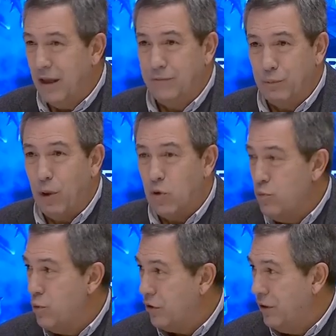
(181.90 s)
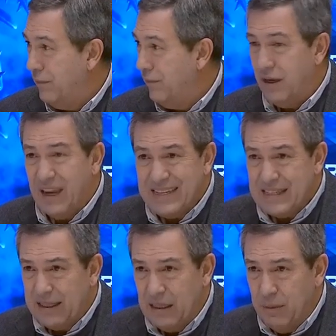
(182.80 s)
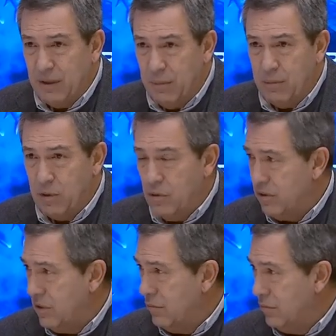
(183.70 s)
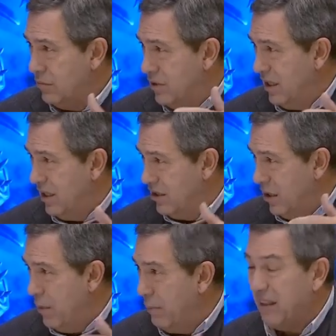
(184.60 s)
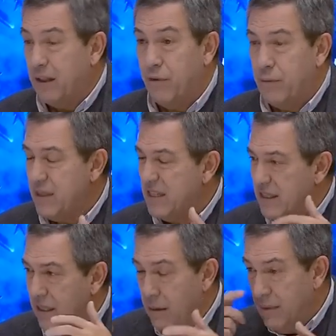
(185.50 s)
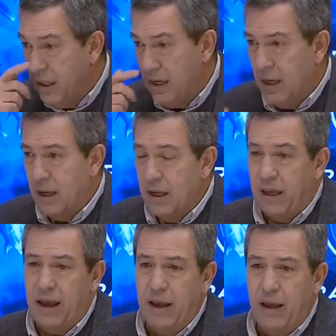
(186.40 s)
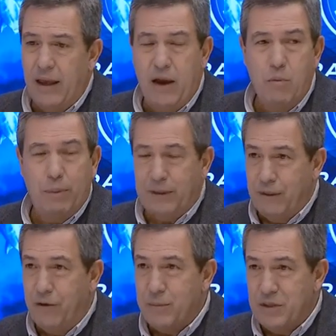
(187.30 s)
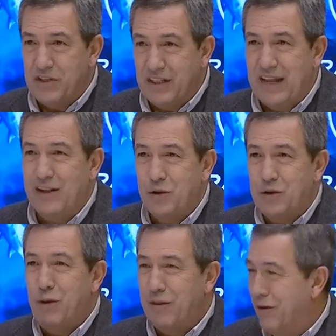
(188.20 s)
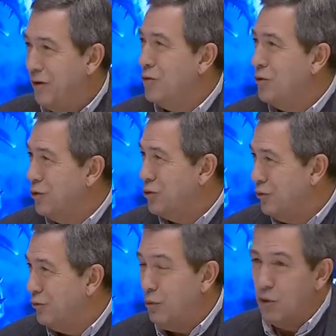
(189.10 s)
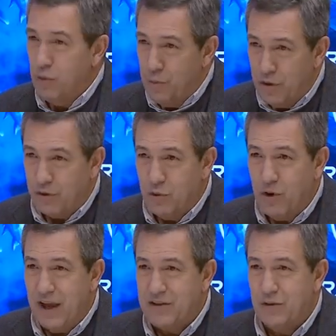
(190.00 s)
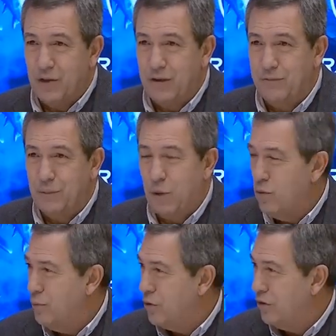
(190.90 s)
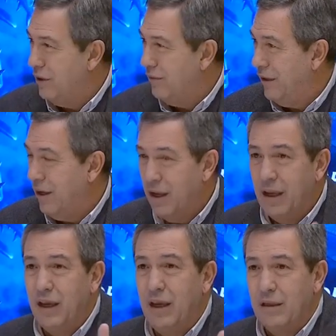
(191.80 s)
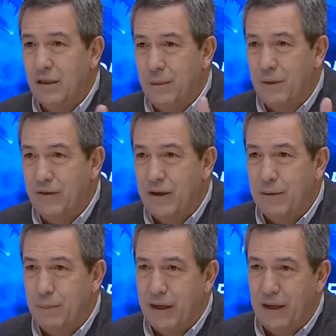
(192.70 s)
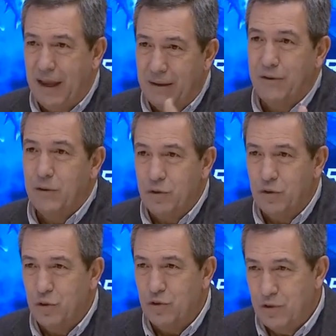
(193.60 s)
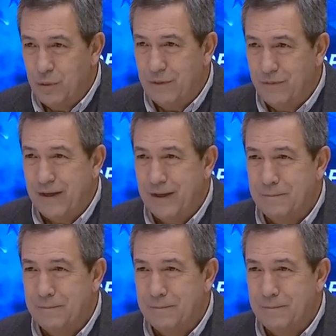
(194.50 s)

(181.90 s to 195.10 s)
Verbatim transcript: a Futebol Clube Porto TV, que é exatamente a mesma coisa. Eu sei que isto é uma plataforma de streaming, eh, é uma plataforma digital onde se pode ver conteúdos do Futebol Clube Porto, no caso da Futebol Clube Porto TV, e na Benfica Play é ver então, conteúdos Exato. E não se tem